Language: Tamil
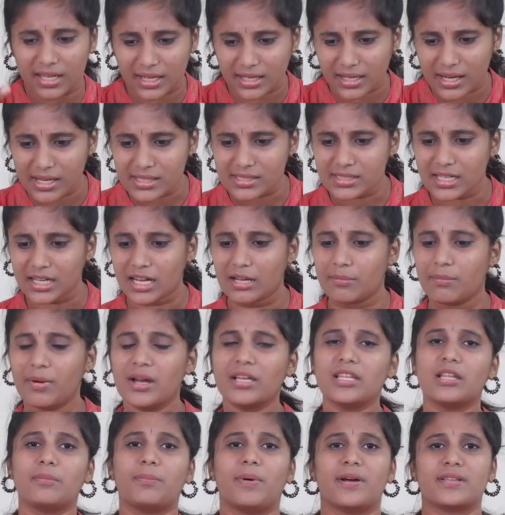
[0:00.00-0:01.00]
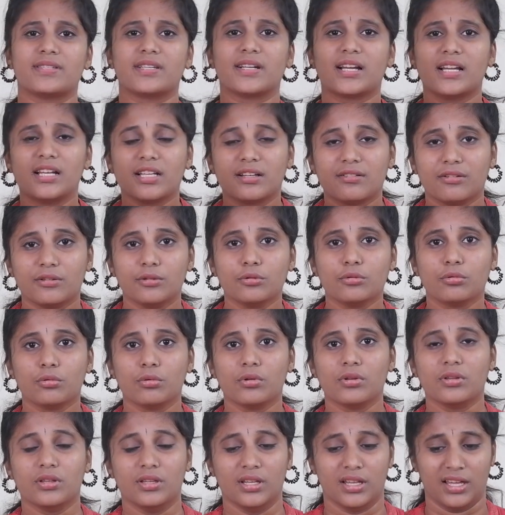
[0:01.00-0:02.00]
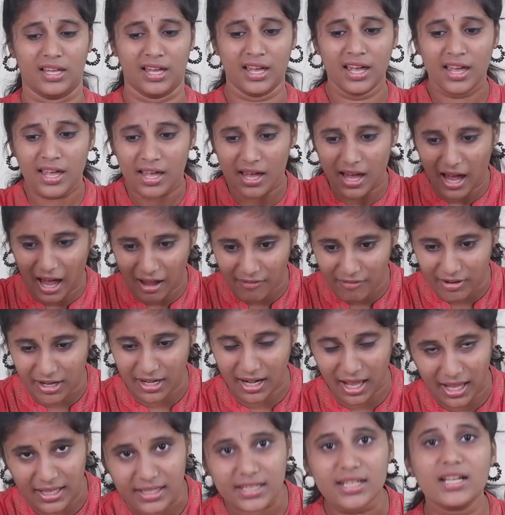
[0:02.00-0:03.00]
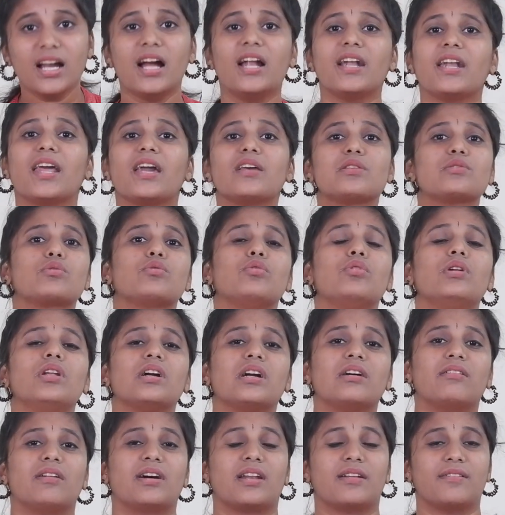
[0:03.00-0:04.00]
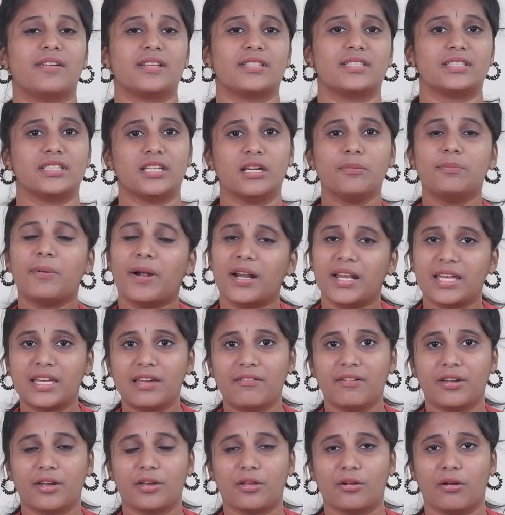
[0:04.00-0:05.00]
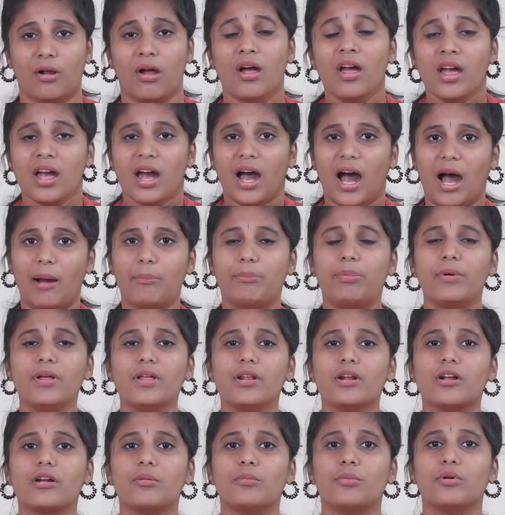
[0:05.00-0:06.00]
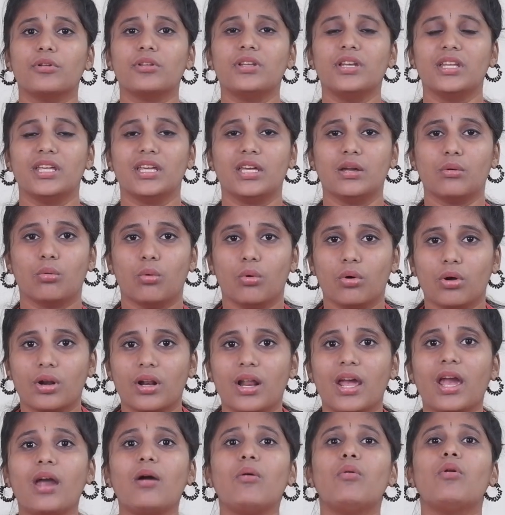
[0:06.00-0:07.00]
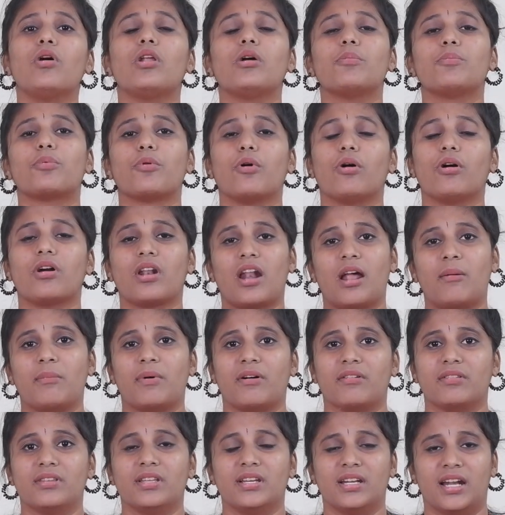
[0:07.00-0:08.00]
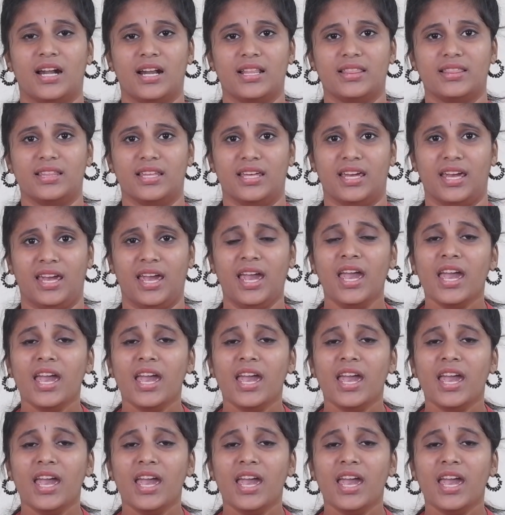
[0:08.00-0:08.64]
எக்கச்சக்கமாக இந்த பசங்களுக்கு வந்து கொடுத்து அவங்கள அதுக்காண்டே ஸ்கூலுக்கு வர வச்சு படிக்க வைக்கிறோம் அப்படி இருக்கும்போது நீங்கள் ஒரே ஒரு ப்ரோக்ராமை வந்து நடத்தி